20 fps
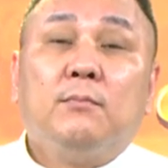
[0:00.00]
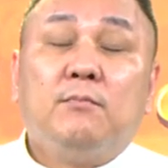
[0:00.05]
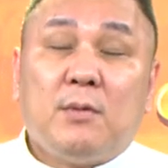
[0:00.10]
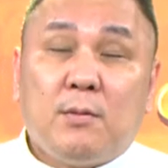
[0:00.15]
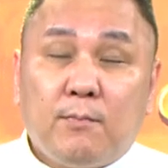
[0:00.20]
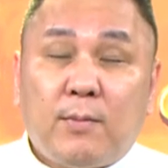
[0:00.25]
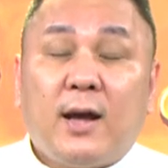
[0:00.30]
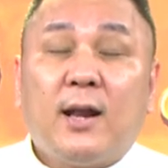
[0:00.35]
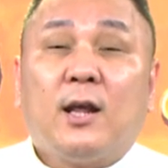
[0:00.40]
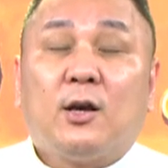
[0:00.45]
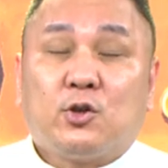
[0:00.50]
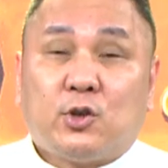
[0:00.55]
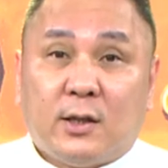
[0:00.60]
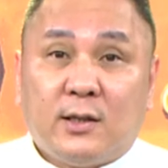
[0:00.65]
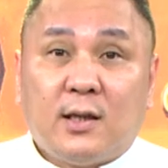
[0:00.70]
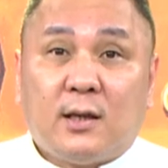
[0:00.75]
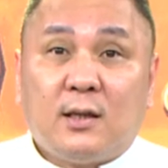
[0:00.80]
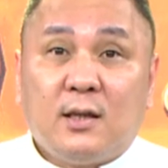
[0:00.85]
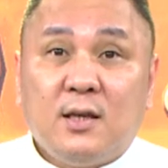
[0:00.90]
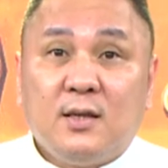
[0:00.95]
明白老
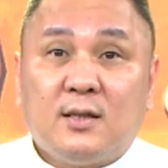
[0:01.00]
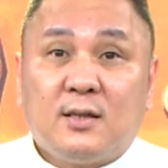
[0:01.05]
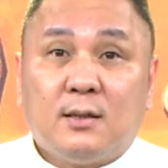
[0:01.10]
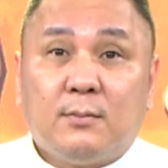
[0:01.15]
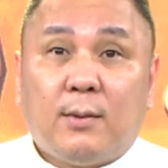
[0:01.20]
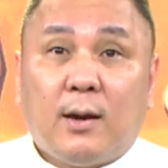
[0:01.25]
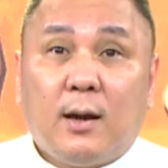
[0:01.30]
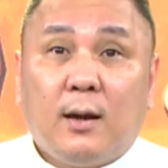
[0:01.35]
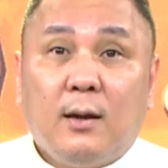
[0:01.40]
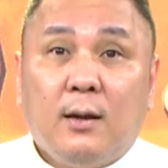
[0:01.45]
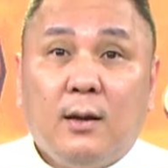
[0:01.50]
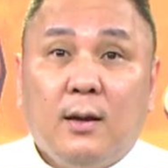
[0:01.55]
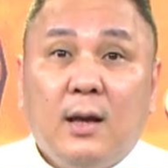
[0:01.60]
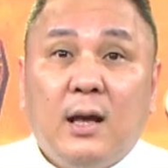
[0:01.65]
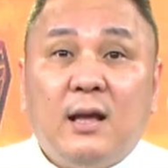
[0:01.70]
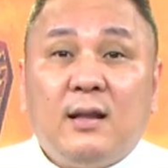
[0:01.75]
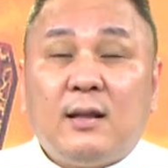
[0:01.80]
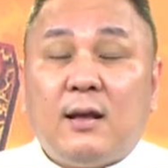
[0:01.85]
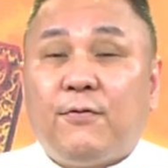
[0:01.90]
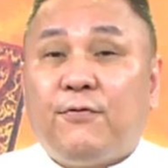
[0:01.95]
船长的意思吗？
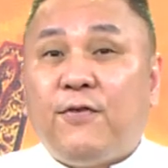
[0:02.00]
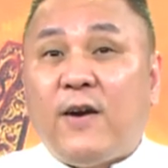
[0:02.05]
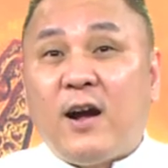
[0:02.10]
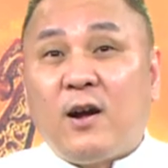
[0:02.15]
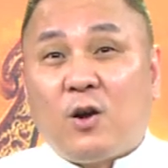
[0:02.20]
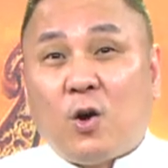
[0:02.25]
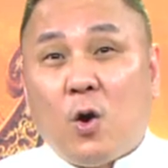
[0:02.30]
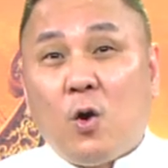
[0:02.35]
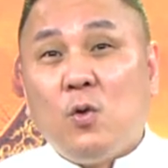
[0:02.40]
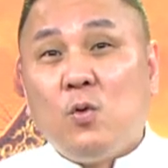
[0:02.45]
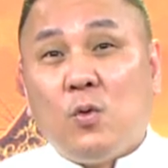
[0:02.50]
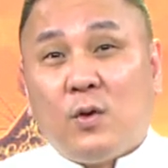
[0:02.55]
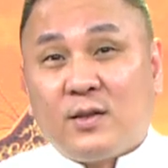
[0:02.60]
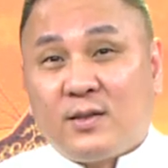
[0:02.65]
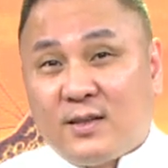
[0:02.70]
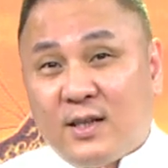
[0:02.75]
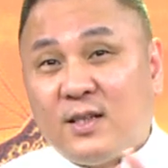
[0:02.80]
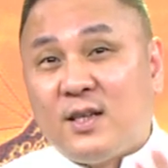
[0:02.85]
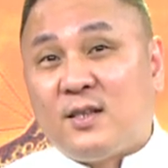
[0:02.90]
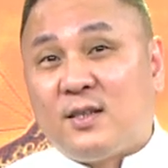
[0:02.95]
那放空我
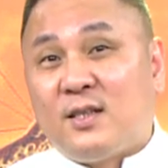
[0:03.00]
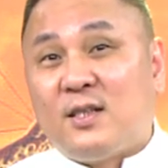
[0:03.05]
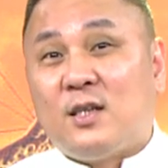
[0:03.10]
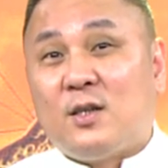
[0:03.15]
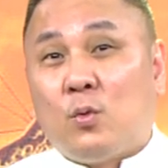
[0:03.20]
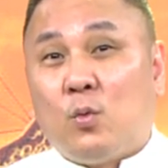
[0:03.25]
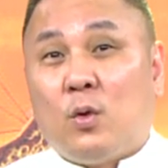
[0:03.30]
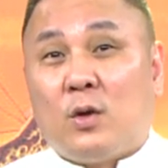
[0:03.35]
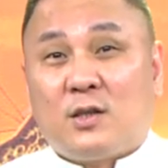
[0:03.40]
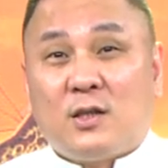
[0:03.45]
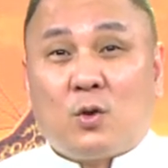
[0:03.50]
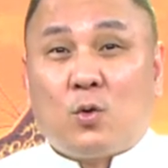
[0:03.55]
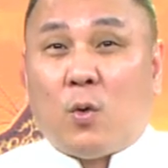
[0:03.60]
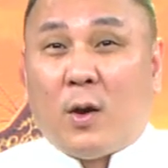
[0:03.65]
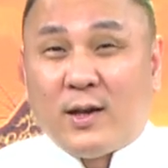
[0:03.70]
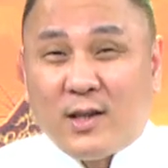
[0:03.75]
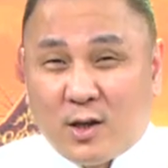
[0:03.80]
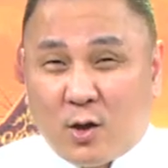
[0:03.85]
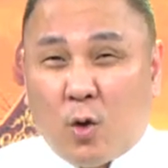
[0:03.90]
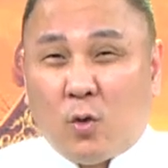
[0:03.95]
这件事情，我是
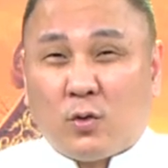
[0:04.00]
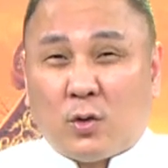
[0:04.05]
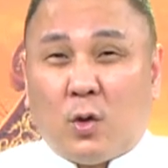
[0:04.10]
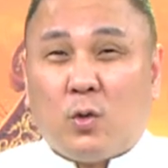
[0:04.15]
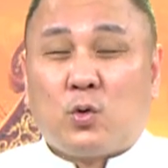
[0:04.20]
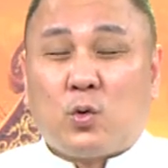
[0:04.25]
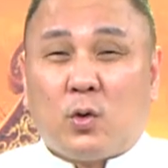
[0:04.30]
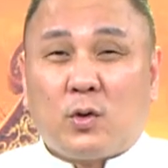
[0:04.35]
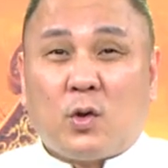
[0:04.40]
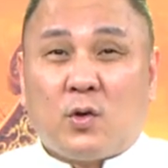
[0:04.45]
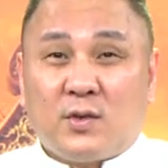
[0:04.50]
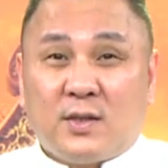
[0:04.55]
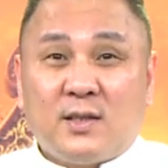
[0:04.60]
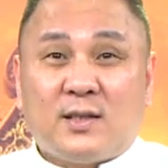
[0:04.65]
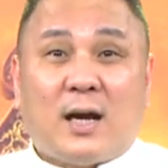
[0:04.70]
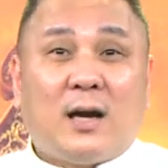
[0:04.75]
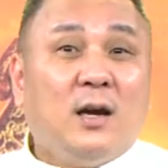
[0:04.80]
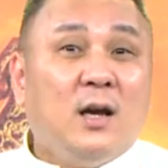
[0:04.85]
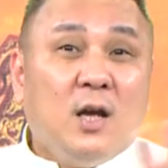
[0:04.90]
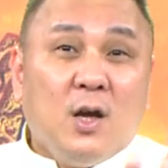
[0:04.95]
管你空头多头市
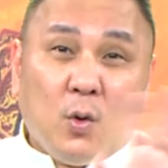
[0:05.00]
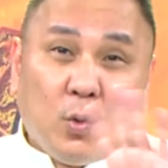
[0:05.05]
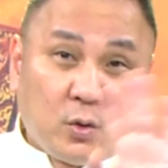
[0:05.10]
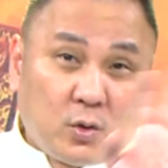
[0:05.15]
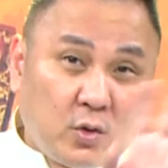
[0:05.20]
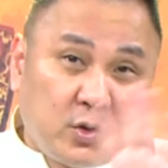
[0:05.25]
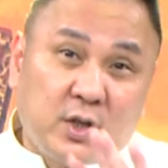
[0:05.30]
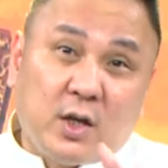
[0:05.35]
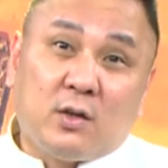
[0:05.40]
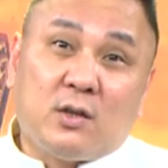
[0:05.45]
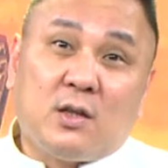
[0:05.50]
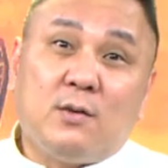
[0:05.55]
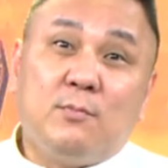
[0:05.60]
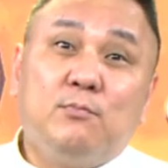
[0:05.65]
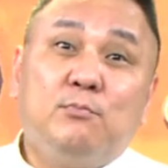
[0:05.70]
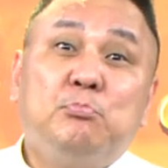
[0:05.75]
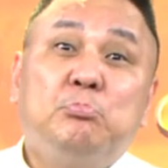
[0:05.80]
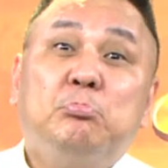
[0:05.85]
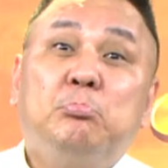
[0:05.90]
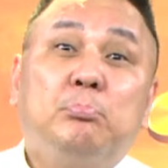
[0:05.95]
场，我都叫
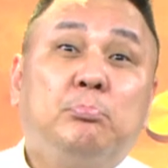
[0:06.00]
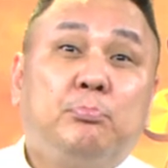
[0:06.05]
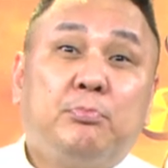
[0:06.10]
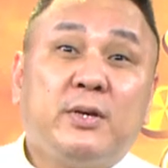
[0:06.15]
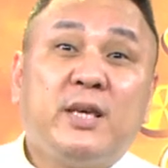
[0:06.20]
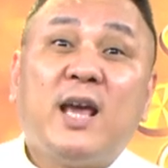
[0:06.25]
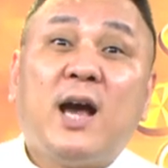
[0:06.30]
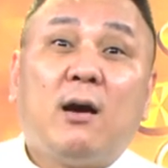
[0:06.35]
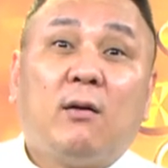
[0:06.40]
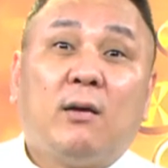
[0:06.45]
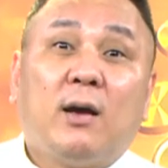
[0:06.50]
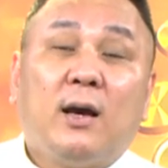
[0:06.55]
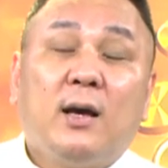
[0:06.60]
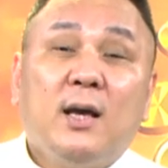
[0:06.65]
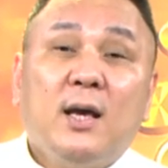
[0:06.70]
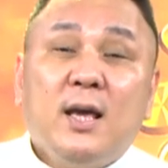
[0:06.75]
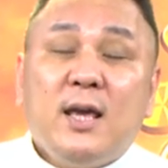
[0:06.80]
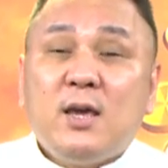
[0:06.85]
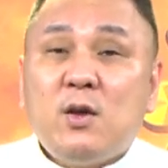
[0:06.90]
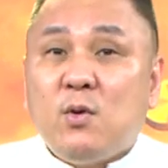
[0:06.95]
你不要了，
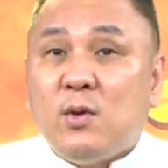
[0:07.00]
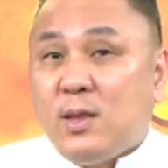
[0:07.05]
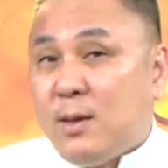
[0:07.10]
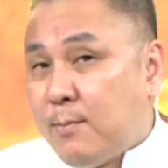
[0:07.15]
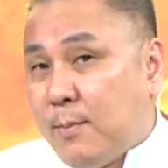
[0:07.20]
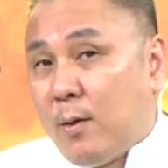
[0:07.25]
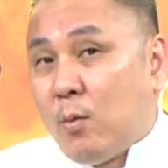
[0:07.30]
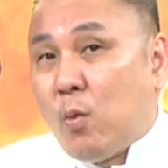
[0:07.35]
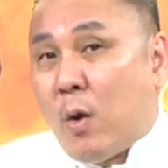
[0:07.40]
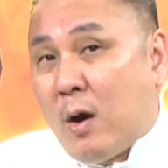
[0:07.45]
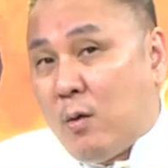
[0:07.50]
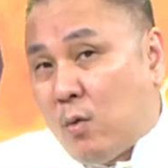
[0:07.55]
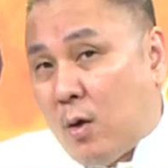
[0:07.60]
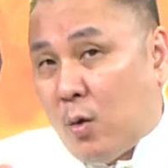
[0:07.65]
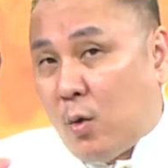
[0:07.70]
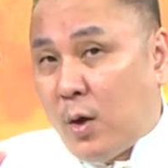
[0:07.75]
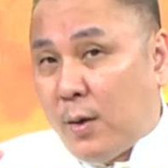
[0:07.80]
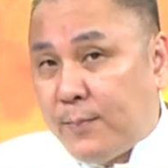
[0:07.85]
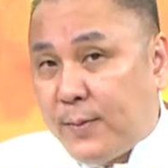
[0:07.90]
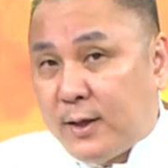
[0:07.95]
因为你们往
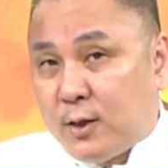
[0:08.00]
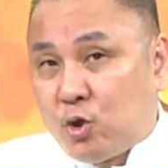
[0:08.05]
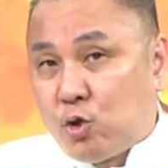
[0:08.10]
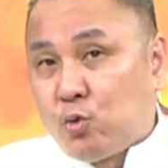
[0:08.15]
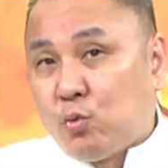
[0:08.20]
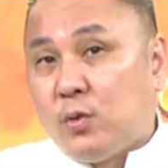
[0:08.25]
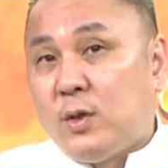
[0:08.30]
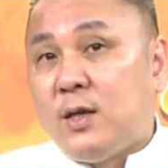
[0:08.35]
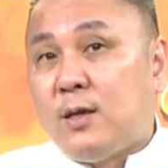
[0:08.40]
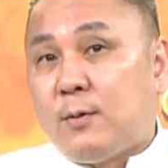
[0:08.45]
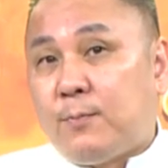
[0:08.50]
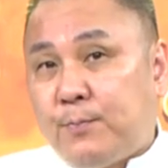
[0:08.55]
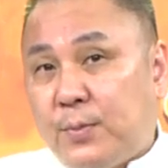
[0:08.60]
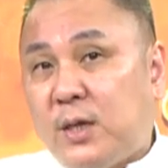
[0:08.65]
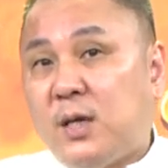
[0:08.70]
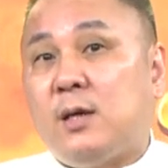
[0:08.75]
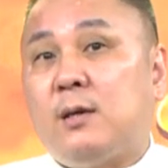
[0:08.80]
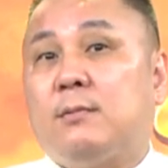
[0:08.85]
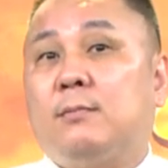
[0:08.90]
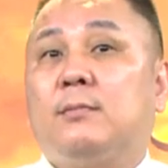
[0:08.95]
往会被主力
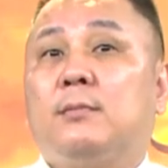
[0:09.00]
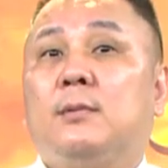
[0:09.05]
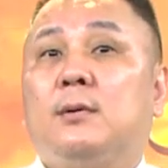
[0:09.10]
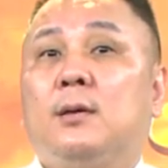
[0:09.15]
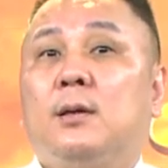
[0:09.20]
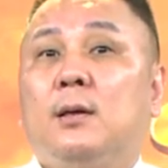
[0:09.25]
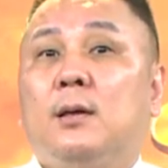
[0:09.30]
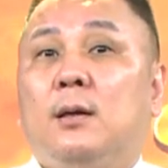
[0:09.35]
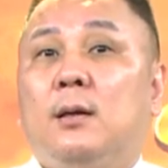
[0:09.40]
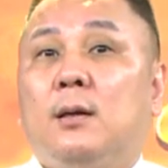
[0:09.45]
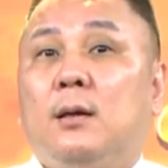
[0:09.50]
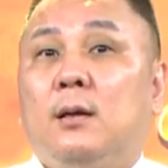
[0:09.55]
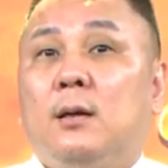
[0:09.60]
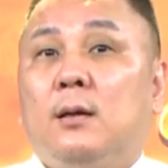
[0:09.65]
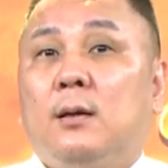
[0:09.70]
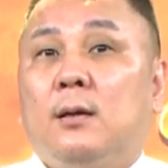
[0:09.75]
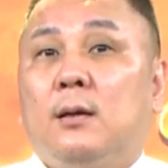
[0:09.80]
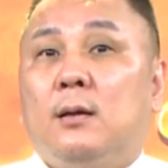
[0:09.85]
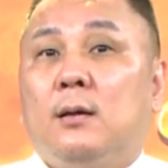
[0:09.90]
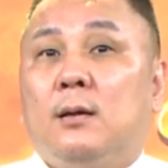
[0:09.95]
骗。
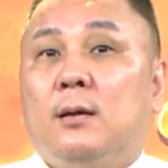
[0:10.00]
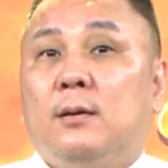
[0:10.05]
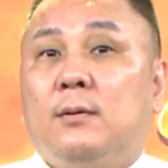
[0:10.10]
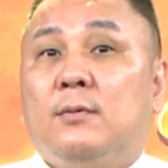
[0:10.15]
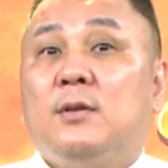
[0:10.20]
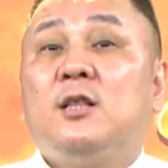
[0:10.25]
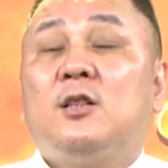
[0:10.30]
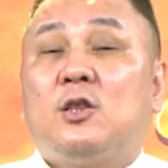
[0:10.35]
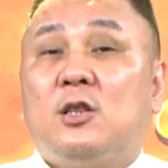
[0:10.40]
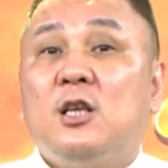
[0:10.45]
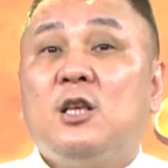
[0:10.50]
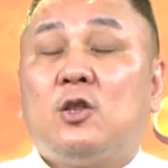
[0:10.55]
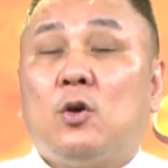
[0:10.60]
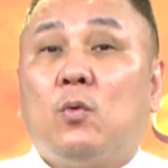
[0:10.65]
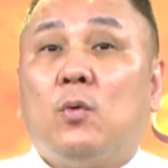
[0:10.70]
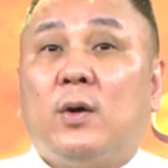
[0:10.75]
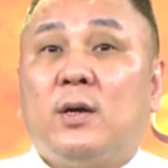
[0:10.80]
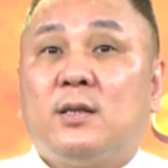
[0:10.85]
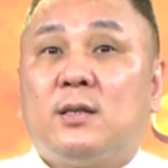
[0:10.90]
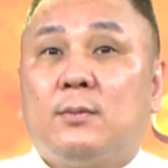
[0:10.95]
你你
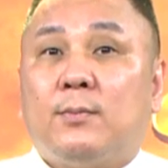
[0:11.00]
懂我意